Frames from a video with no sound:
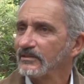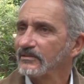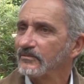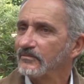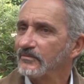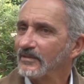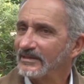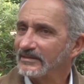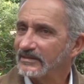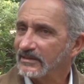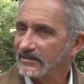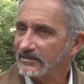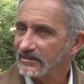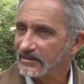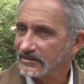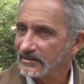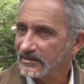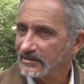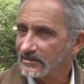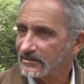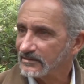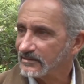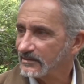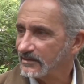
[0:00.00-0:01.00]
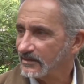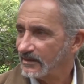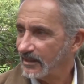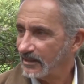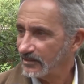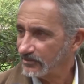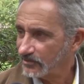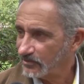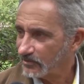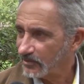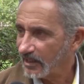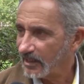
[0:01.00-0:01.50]
com uma antecedência
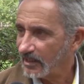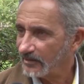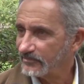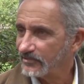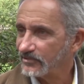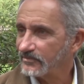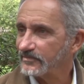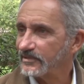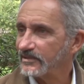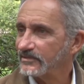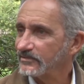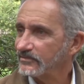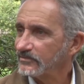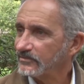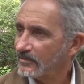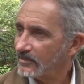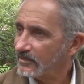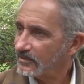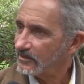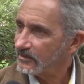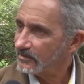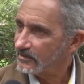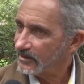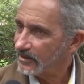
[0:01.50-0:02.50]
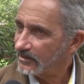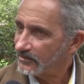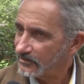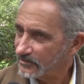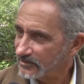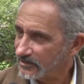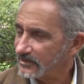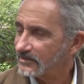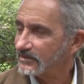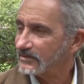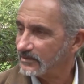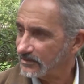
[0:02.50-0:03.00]
razoável para não
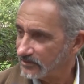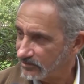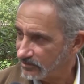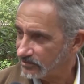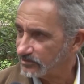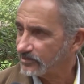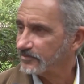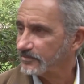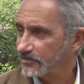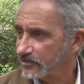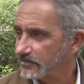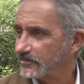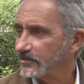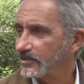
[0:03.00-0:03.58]
acontecer esse tipo de